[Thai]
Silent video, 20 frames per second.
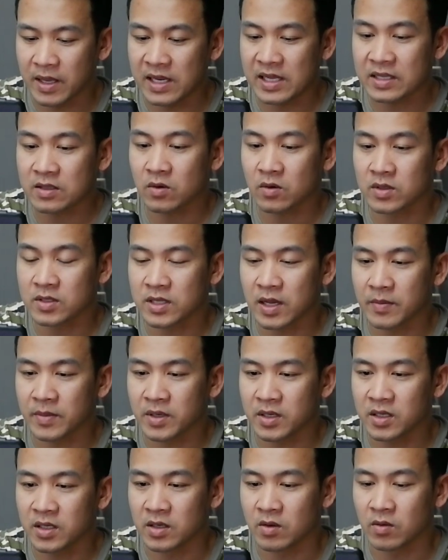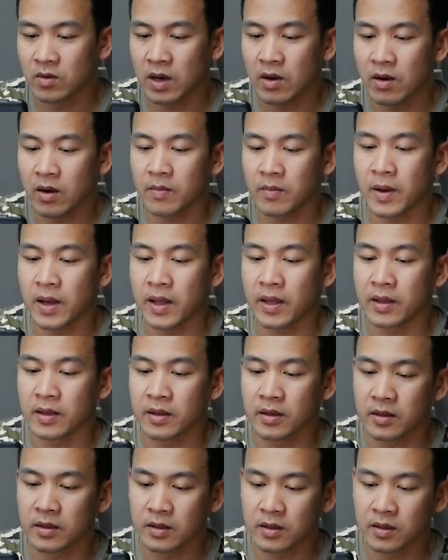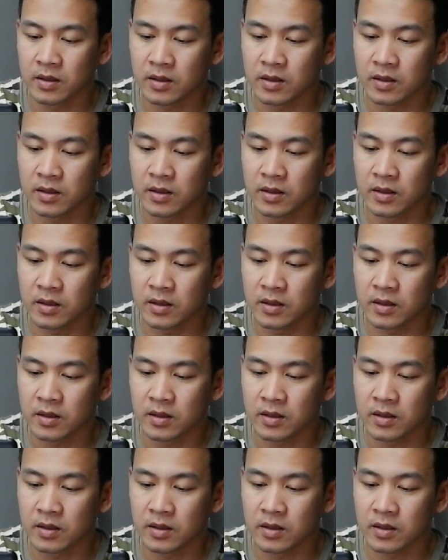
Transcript: ใส่หมายเลขโทรศัพท์มือถือของเราเข้าไป